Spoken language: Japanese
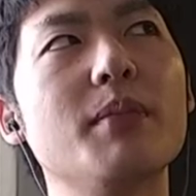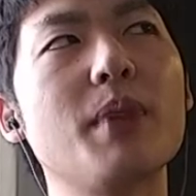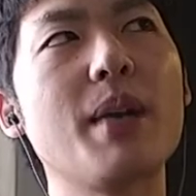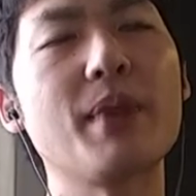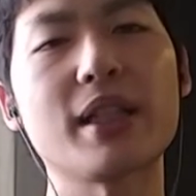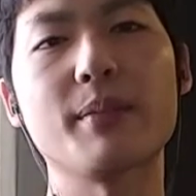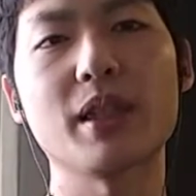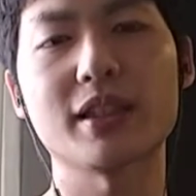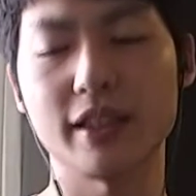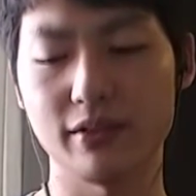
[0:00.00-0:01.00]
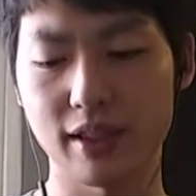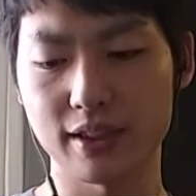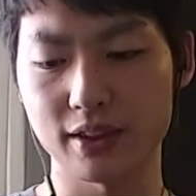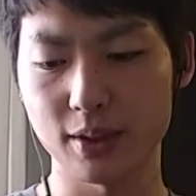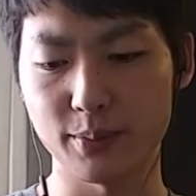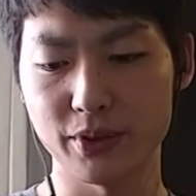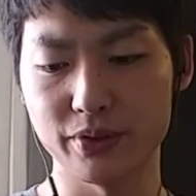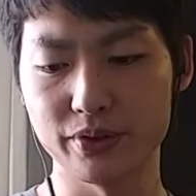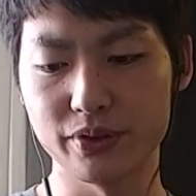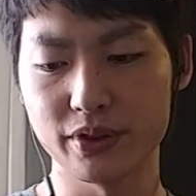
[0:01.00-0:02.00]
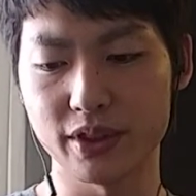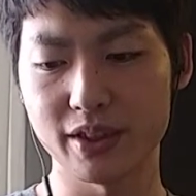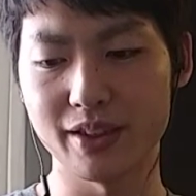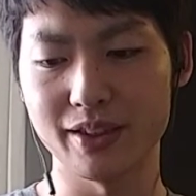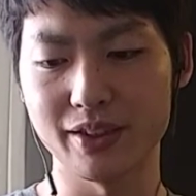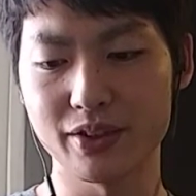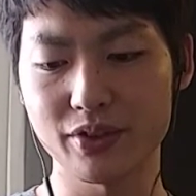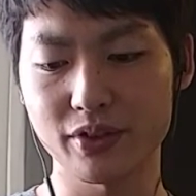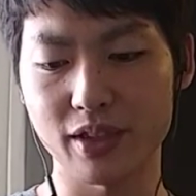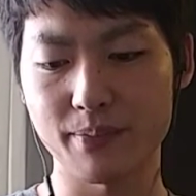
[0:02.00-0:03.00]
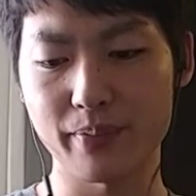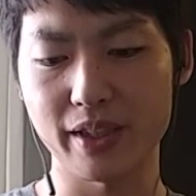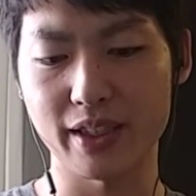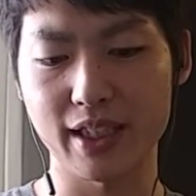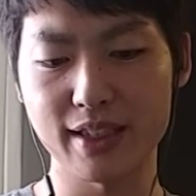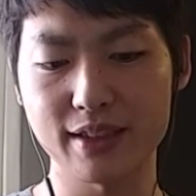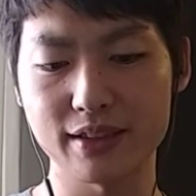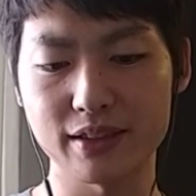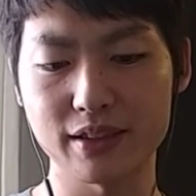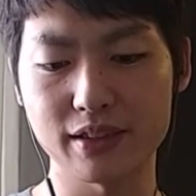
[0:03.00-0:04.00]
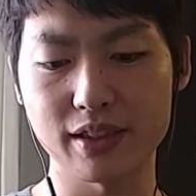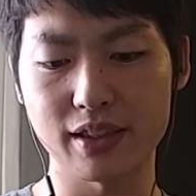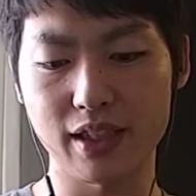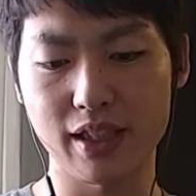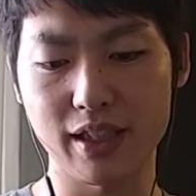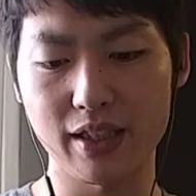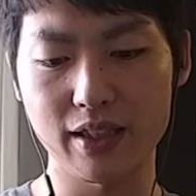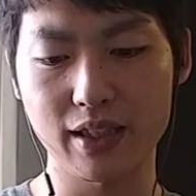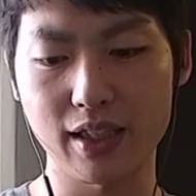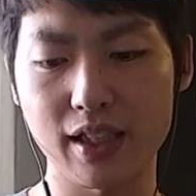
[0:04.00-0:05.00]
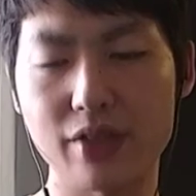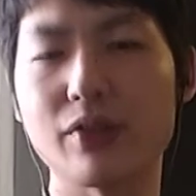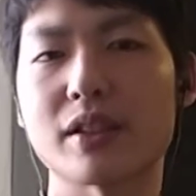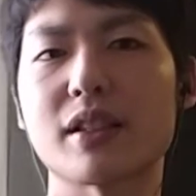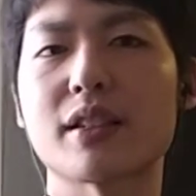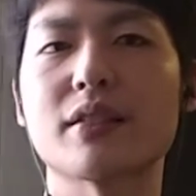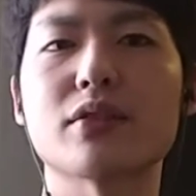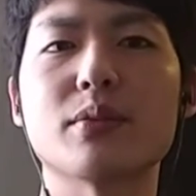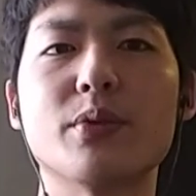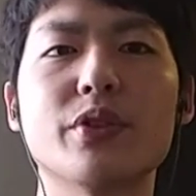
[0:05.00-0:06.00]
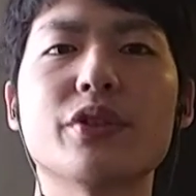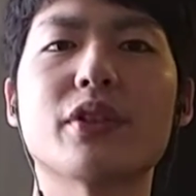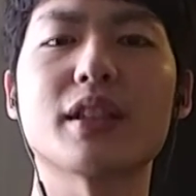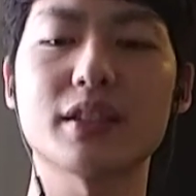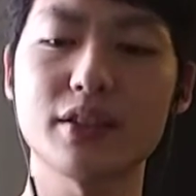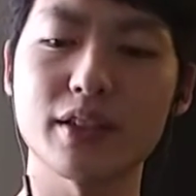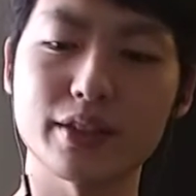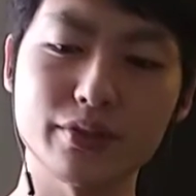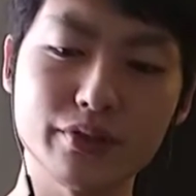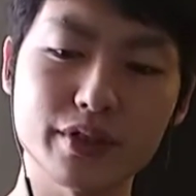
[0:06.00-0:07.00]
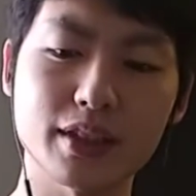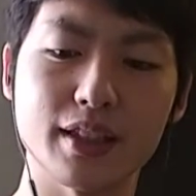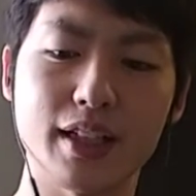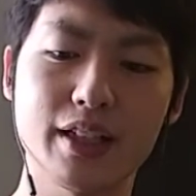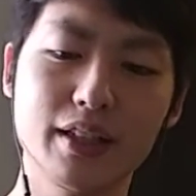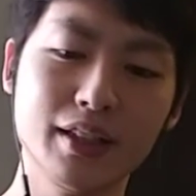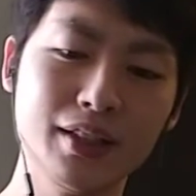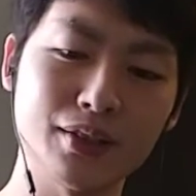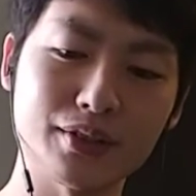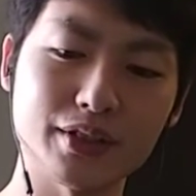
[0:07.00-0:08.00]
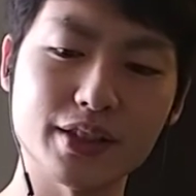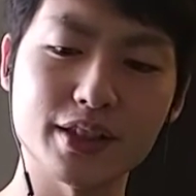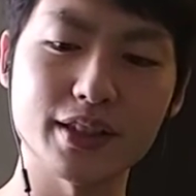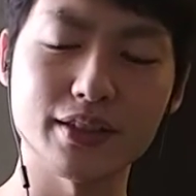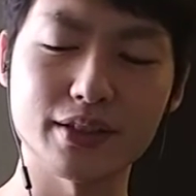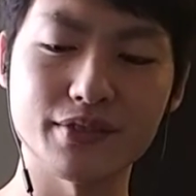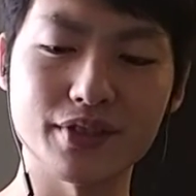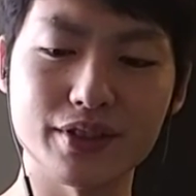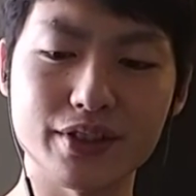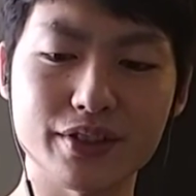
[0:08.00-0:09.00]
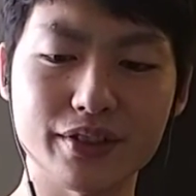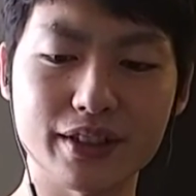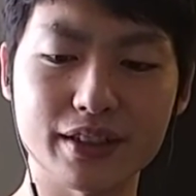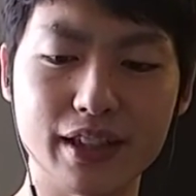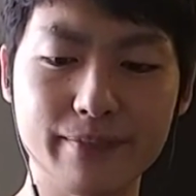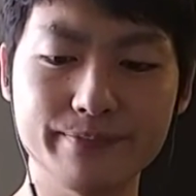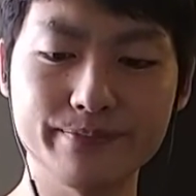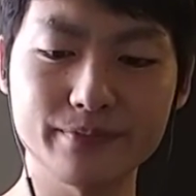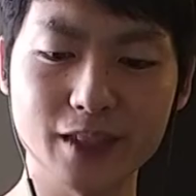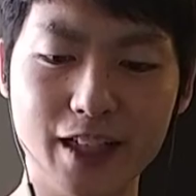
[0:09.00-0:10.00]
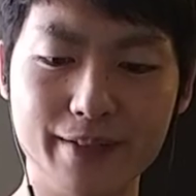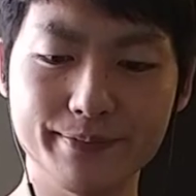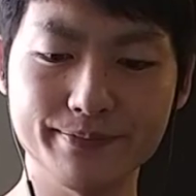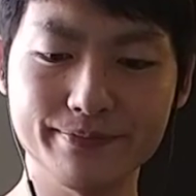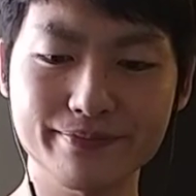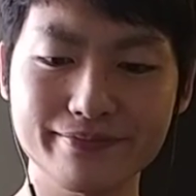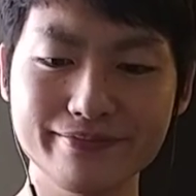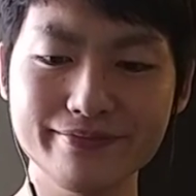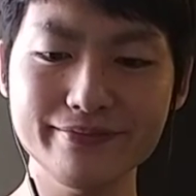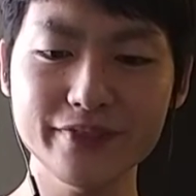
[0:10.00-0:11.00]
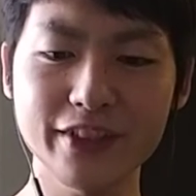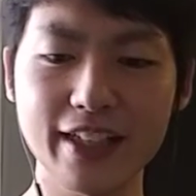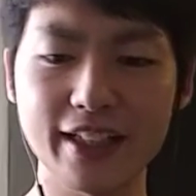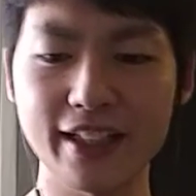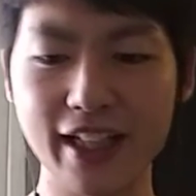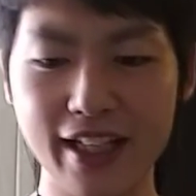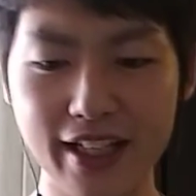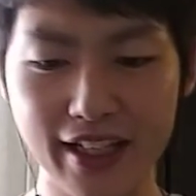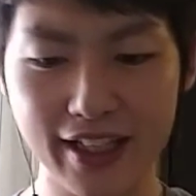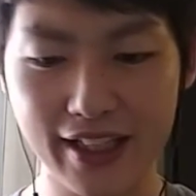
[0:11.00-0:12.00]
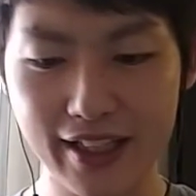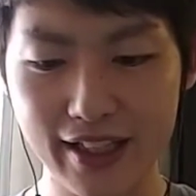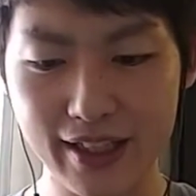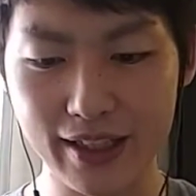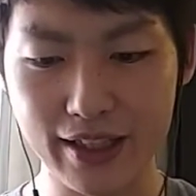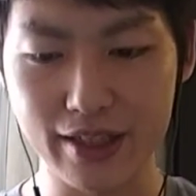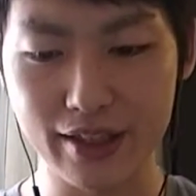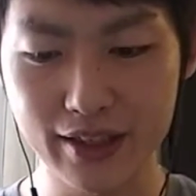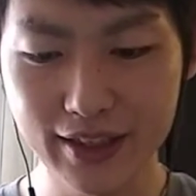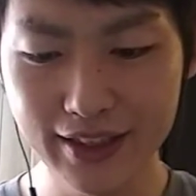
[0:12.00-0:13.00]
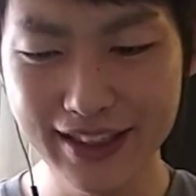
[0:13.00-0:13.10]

まあまだまだだよなって思うし、ちょっとやっぱり過熱しすぎて過大評価されてるとこも多いよなっていうのが正直な今年いちねんの自分の印象ですね。はい。というわけでね、えー、